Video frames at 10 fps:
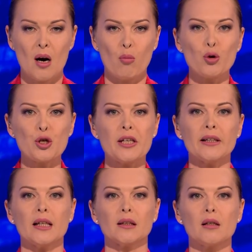
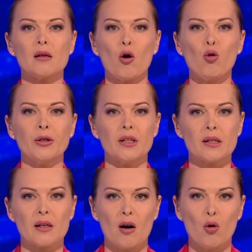Мужчина открыл огонь
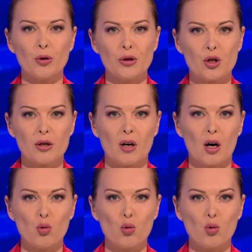из охотничьего